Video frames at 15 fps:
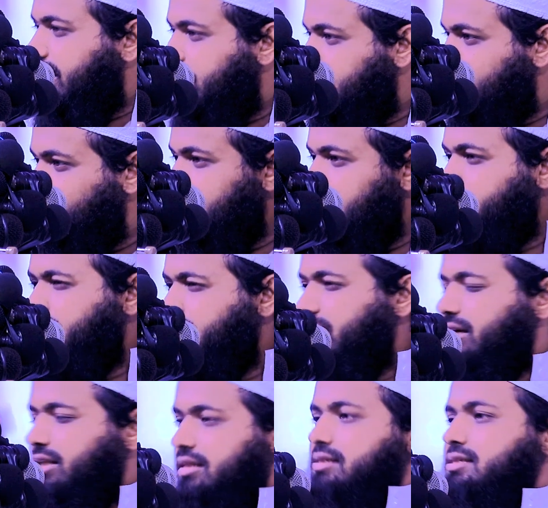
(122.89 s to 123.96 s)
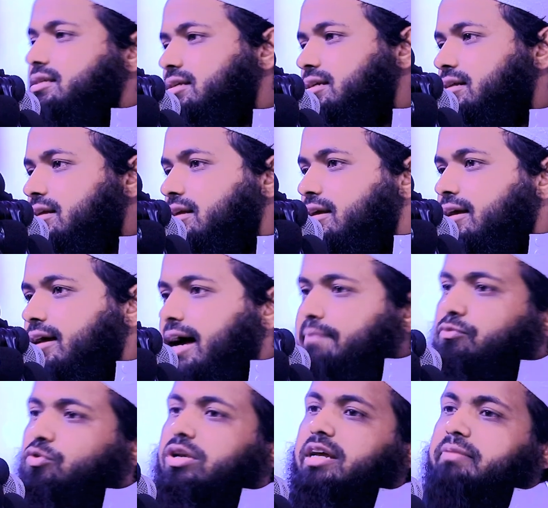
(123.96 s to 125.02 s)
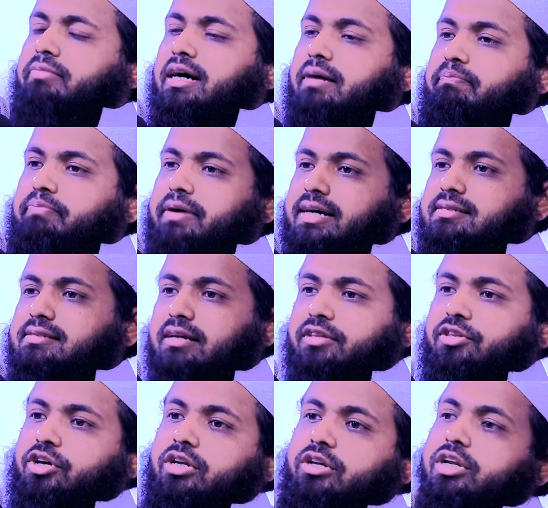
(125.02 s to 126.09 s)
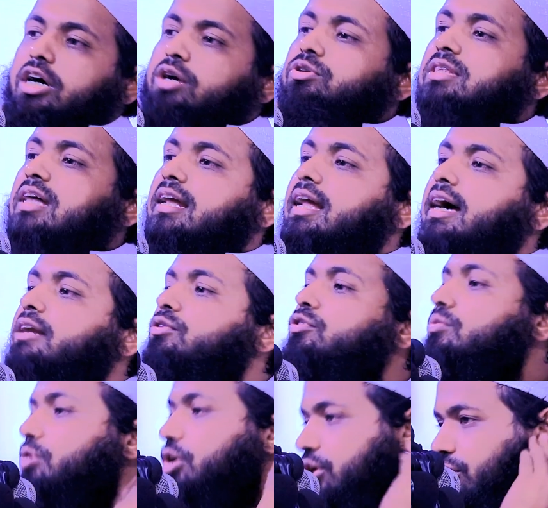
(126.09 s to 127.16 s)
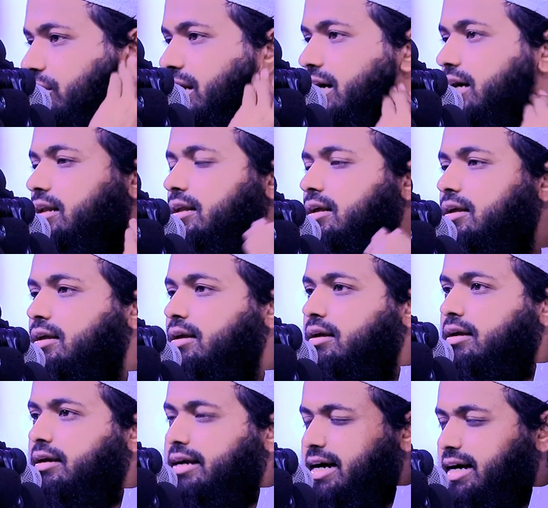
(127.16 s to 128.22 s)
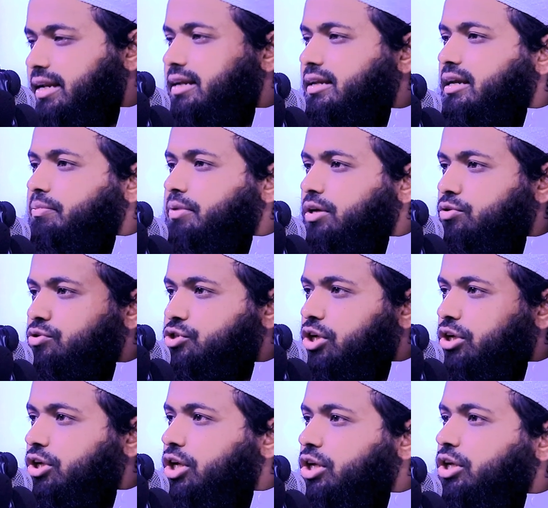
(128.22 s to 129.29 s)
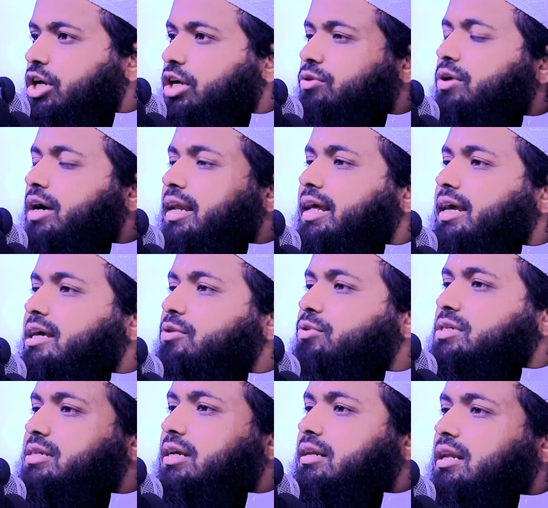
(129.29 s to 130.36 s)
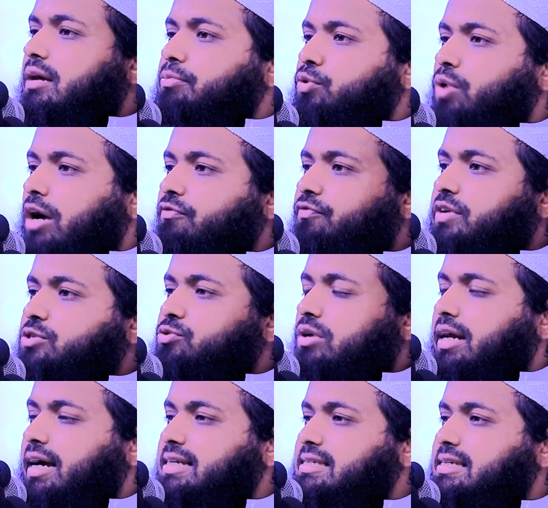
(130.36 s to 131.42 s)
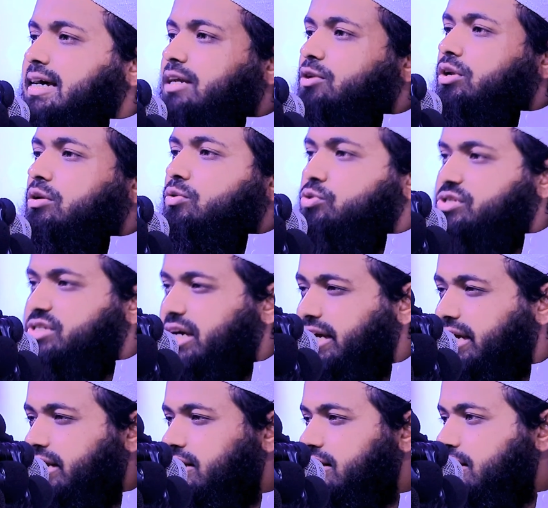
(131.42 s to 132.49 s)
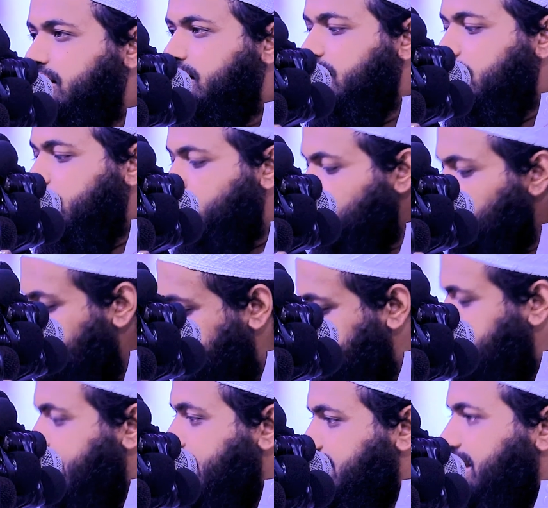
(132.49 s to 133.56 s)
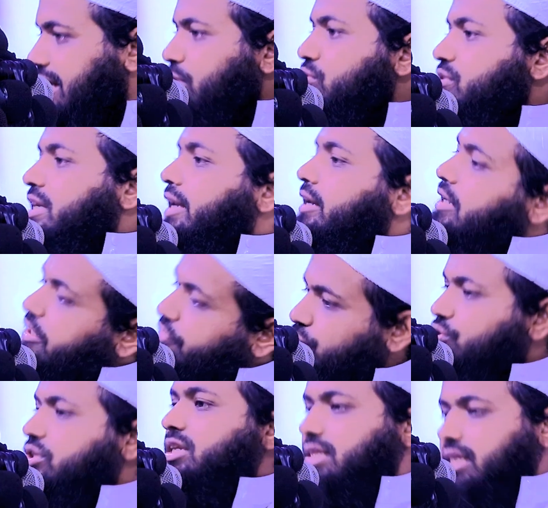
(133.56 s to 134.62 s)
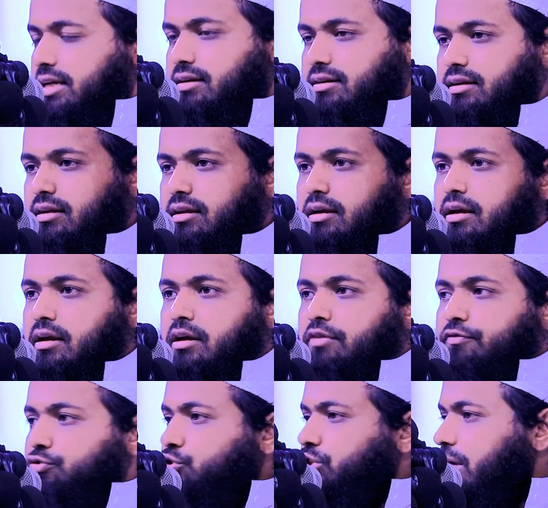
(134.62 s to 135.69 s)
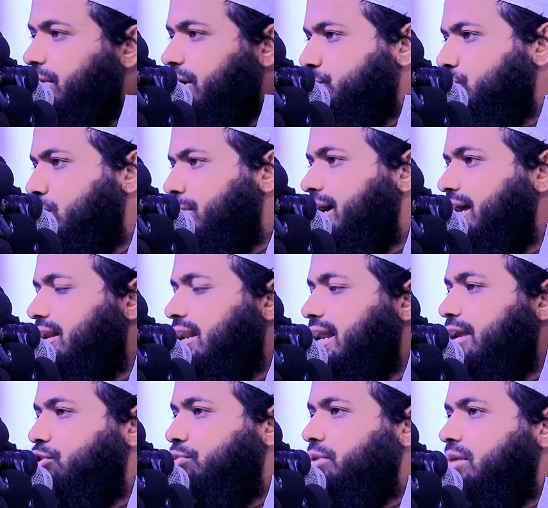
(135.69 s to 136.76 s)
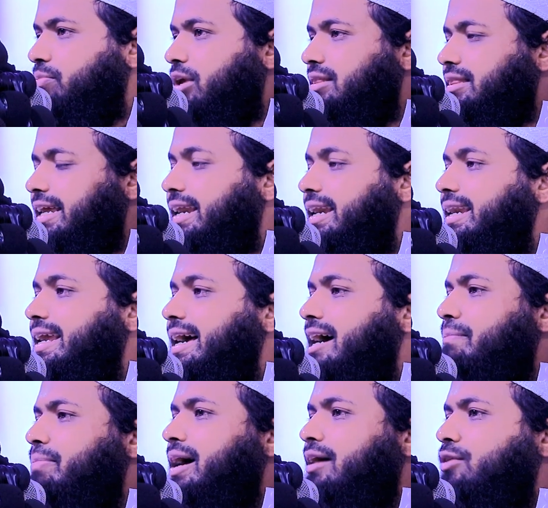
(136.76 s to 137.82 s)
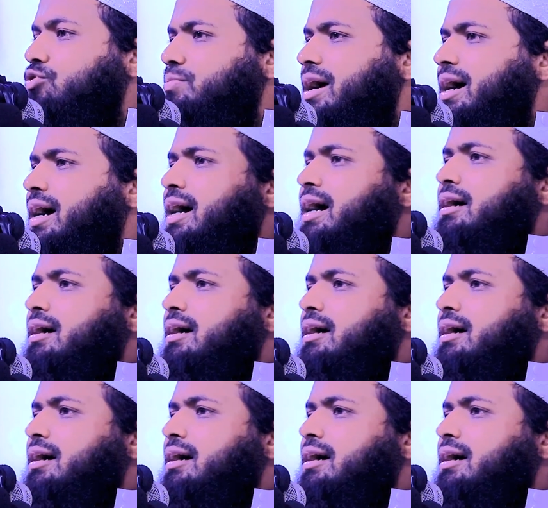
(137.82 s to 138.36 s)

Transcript: একাত্তর নাম্বার হাদিস আব্দুল্লাহ ইবনে আব্বাস রাদিয়াল্লাহু তাআলা আনহুর বর্ণনা কানান নবী সাল্লাল্লাহু আলাইহি ওয়াসাল্লাম ইউআউযুল হাসান আল হুসাইন নবীজি হাসান হুসাইনকে ফু দিতেন ফু দেওয়ার সময় আল্লাহ নবী বলতেন ইন্না আবা কুমা